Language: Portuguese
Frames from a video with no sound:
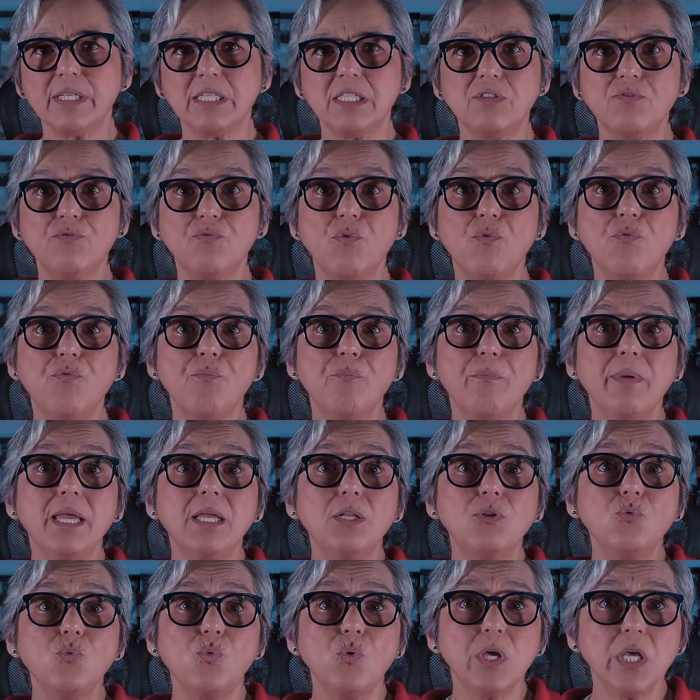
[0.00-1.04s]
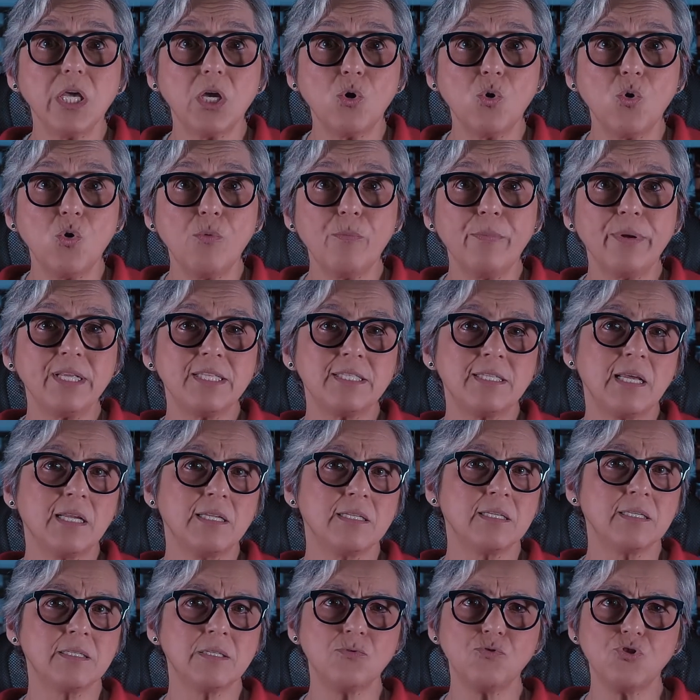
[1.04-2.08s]
desenvolvimento e
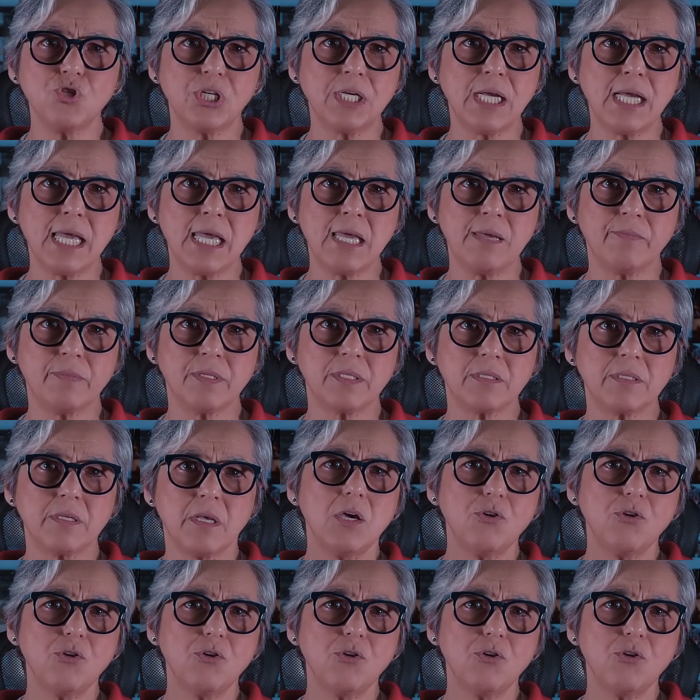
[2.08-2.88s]
comercialização de games.